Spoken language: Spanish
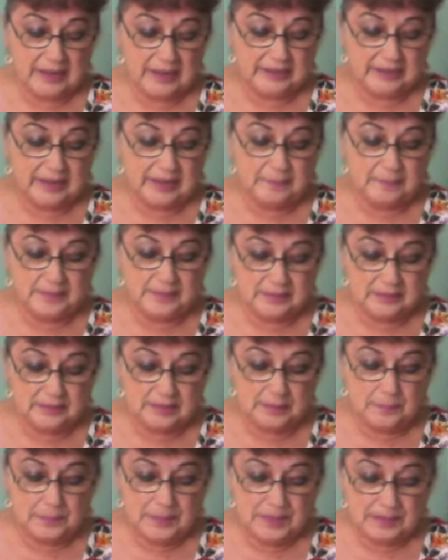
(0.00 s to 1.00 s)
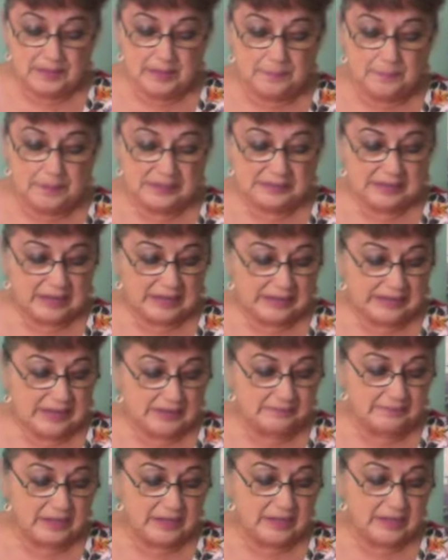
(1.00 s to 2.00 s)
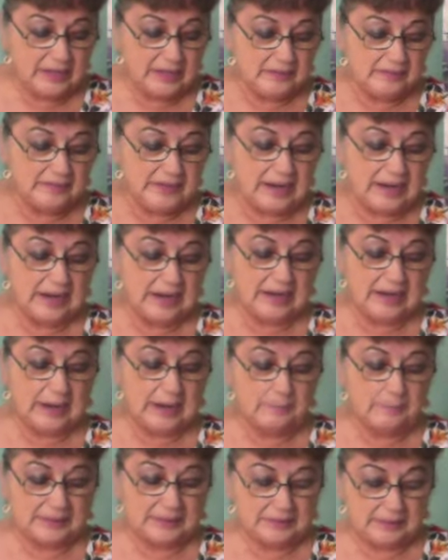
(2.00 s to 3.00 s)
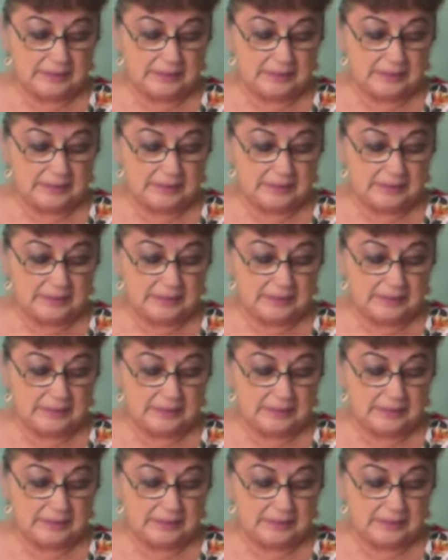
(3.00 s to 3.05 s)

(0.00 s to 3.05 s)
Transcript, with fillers: que divide Betagrande de la,